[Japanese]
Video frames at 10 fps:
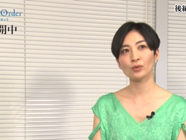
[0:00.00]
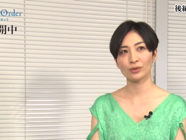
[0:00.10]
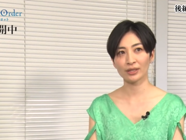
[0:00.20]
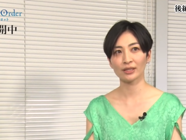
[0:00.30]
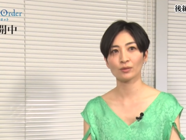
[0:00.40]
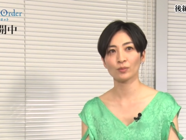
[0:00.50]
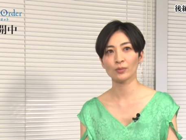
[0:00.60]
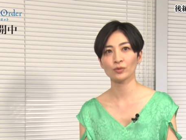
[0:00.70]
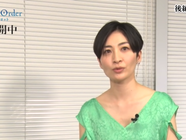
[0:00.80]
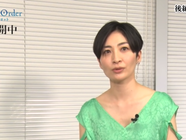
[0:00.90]
でこう
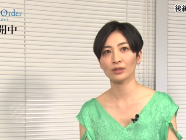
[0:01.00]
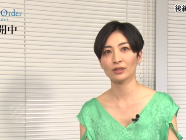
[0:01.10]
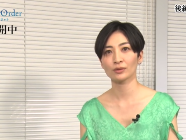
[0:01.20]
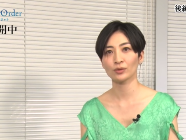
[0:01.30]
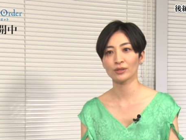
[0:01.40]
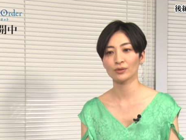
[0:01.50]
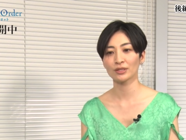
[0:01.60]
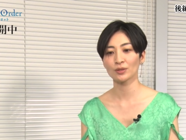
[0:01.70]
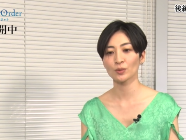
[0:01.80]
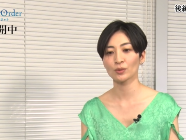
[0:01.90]
マモ君からの
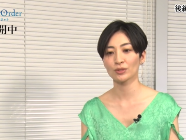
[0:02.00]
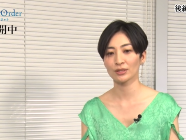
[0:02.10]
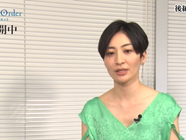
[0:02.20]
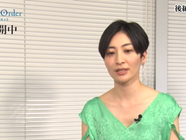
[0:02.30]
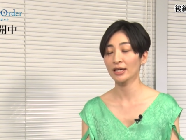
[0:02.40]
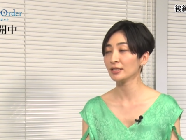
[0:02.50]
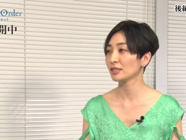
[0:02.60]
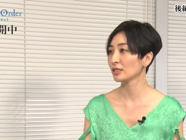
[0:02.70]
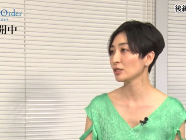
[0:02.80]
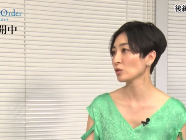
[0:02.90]
リクエストとして第
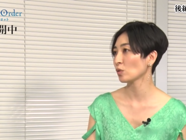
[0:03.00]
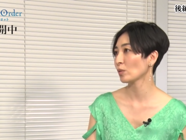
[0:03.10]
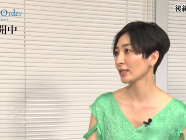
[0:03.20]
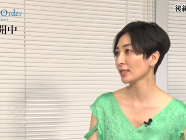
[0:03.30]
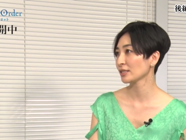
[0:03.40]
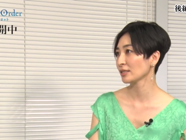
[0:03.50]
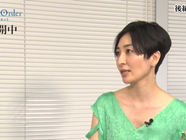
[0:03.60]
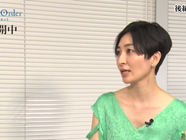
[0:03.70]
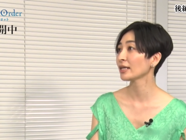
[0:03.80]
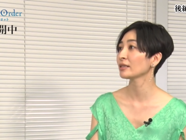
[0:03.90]
一人称を私
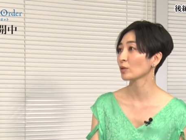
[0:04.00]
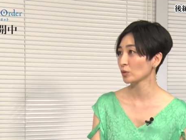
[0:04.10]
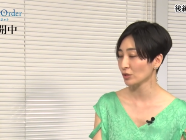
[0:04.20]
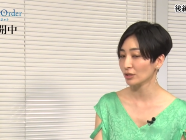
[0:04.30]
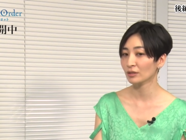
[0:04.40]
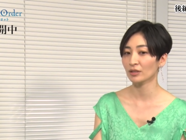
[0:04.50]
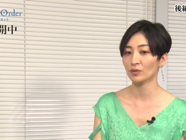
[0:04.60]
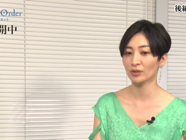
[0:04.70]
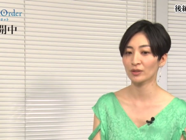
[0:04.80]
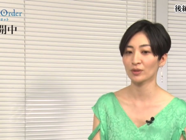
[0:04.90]
で書いてほしいってい
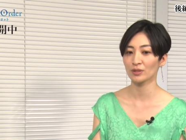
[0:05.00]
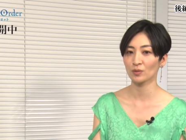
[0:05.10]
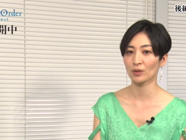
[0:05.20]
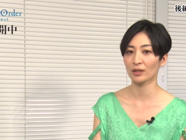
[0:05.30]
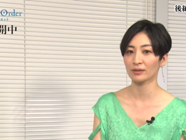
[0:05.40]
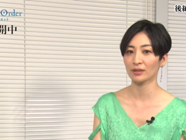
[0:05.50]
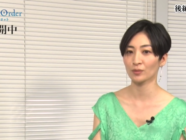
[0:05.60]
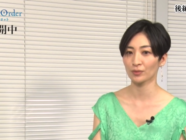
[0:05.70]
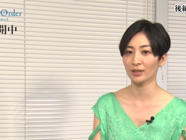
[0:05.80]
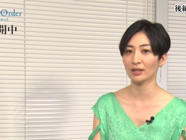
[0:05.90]
うリクエストがあった
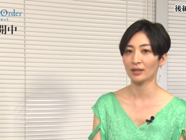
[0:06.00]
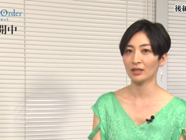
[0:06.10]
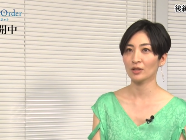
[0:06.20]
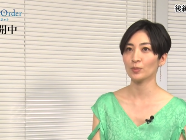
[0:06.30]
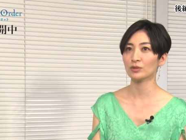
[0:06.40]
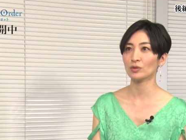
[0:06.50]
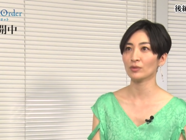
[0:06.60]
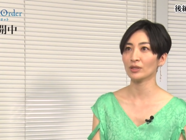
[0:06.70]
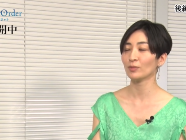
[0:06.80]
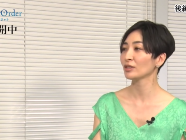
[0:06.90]
ので、やっぱそれ
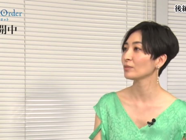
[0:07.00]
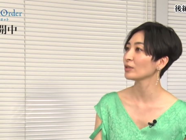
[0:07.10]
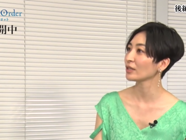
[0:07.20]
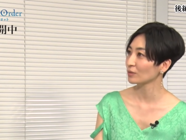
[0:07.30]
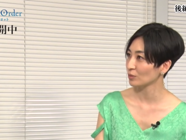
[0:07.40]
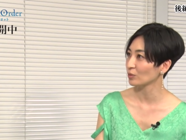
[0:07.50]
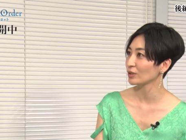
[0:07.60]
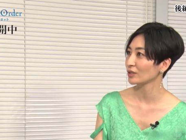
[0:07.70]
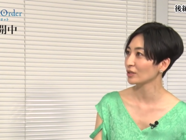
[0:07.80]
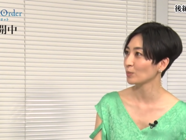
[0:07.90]
はデディビエルの
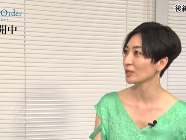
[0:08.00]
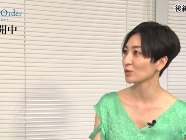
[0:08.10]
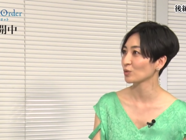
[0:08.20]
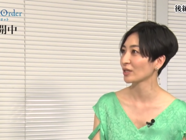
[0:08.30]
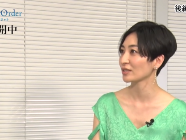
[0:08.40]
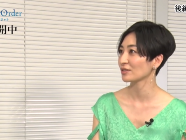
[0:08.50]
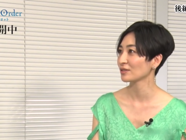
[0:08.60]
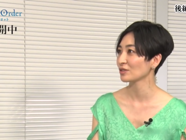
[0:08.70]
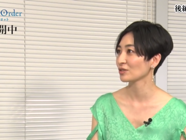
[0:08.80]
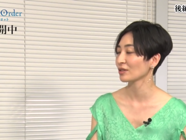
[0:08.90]
イメージを大事
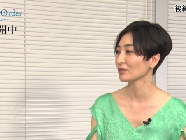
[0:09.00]
にした